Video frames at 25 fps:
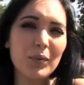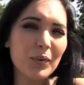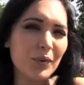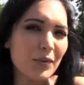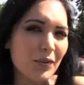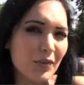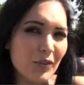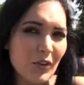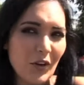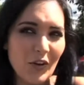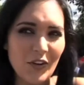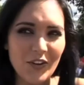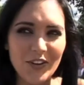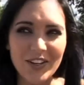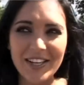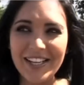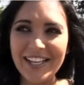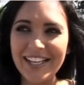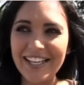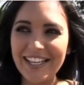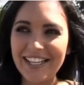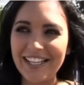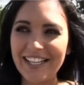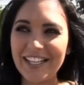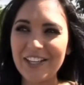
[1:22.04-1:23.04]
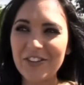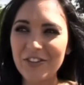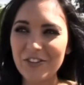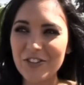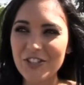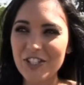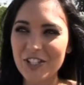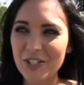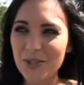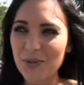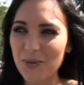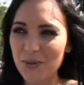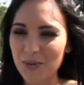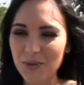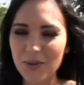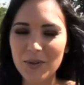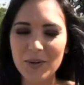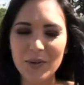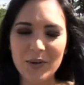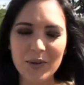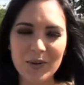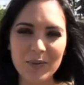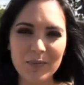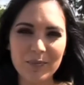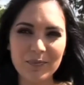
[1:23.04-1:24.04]
de temps. Et quand j'ai su hum,
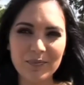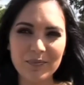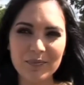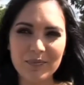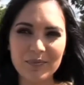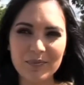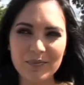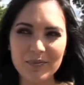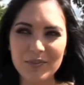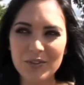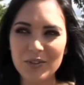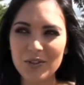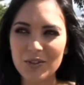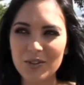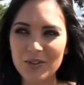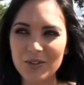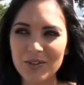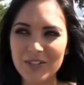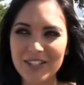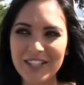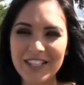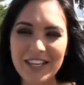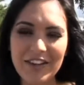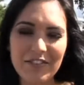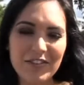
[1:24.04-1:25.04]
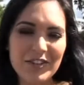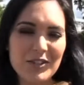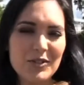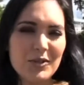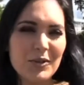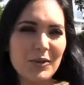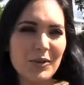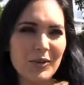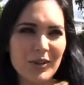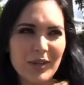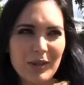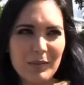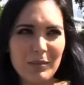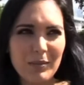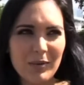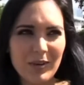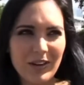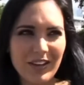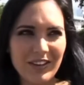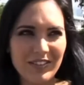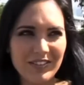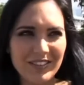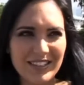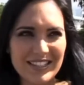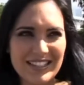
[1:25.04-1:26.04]
qu'il que, y avait ce relais pour
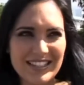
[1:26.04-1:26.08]
la vie,